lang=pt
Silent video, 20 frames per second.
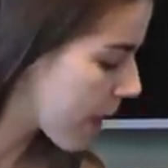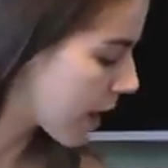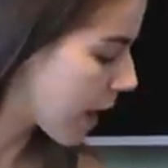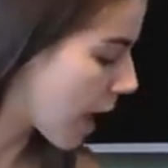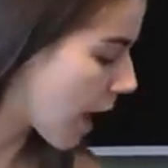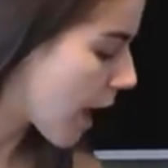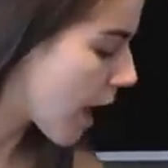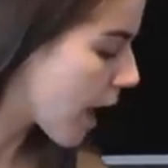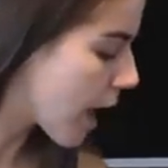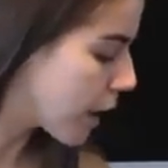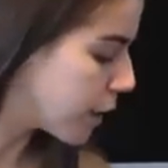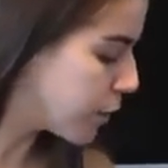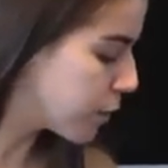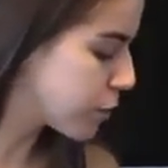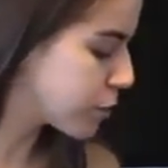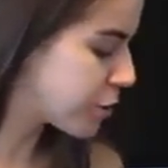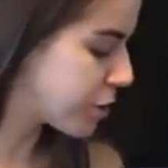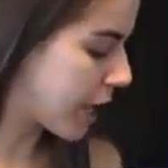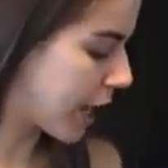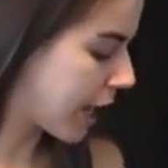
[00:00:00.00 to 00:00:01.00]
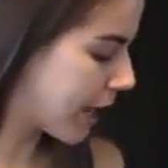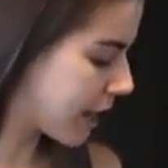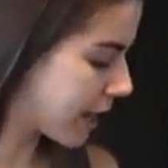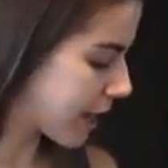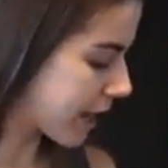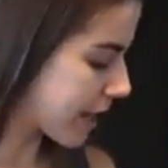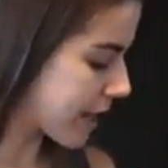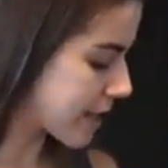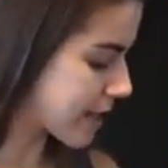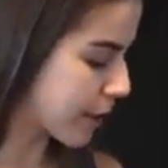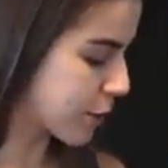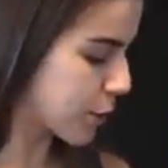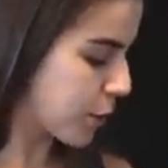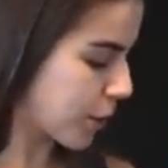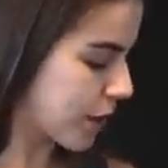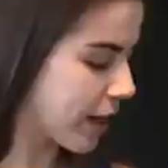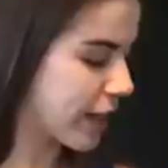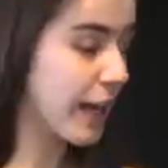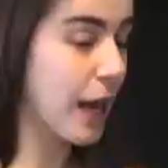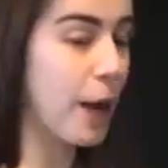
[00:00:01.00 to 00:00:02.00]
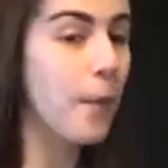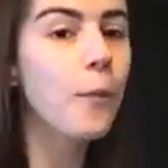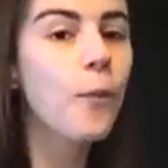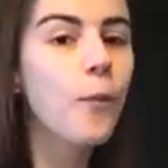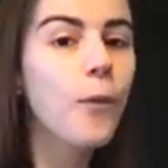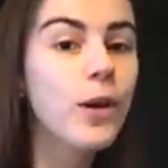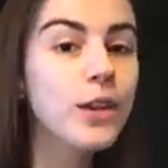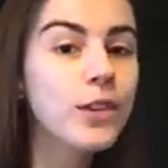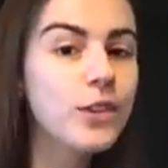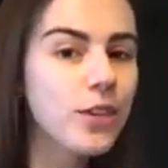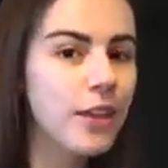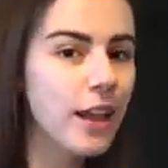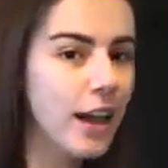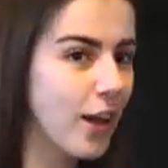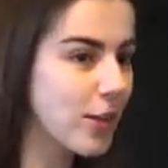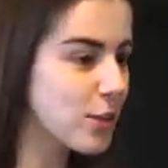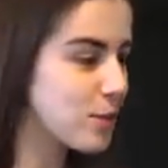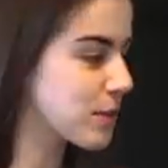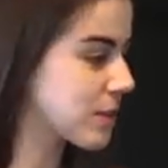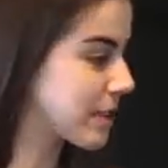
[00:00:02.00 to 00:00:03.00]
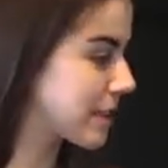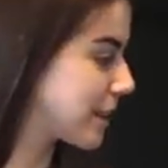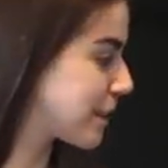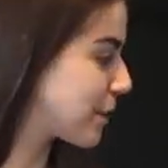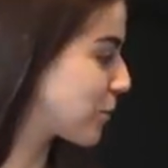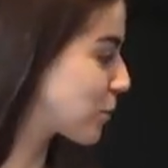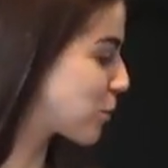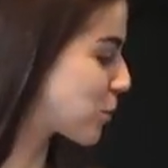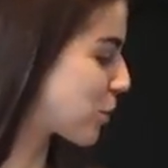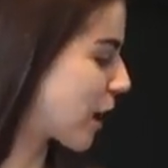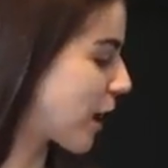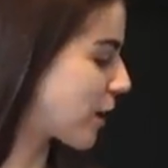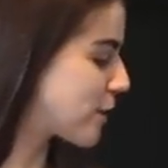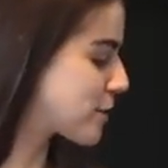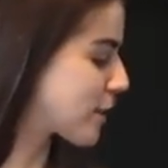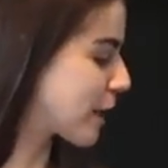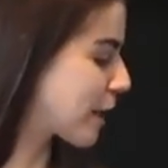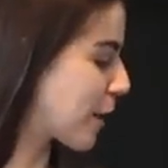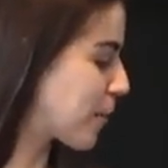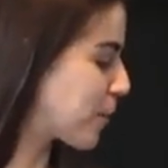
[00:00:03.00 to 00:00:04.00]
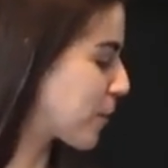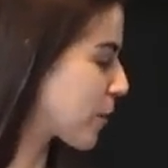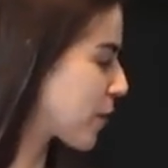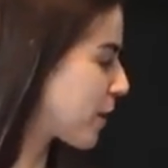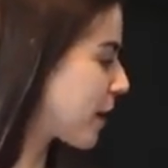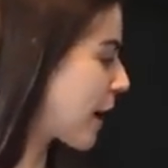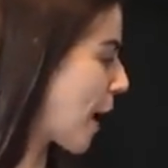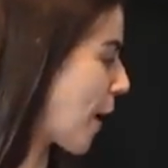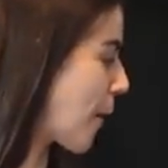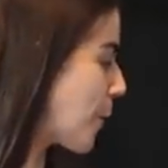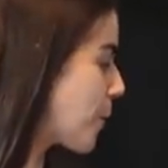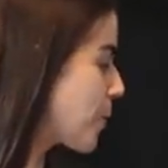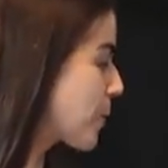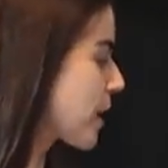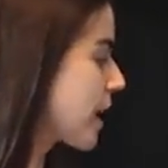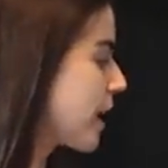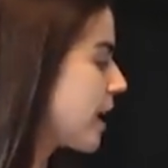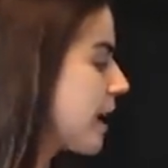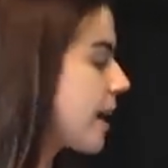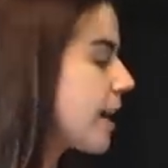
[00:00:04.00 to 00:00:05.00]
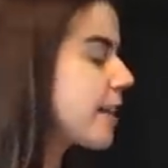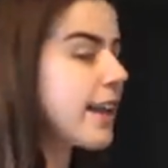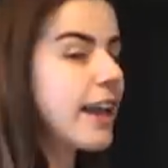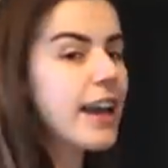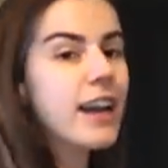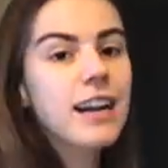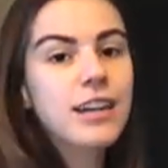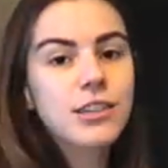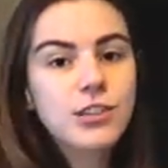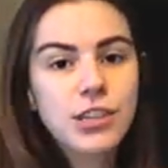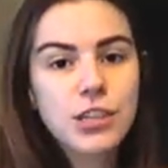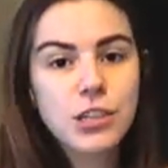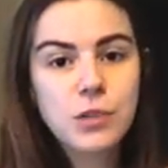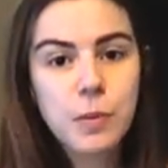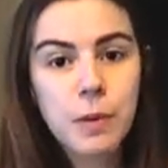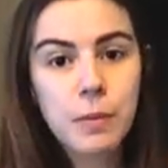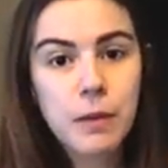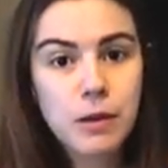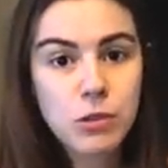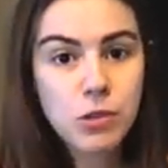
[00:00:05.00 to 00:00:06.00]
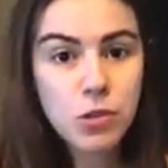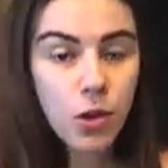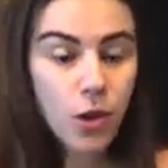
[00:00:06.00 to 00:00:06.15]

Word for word: baralho, jenga, que é essa torre aqui é muito legal, se vocês ainda não jogaram isso aqui é muito legal. Tem a caixinha de primeiros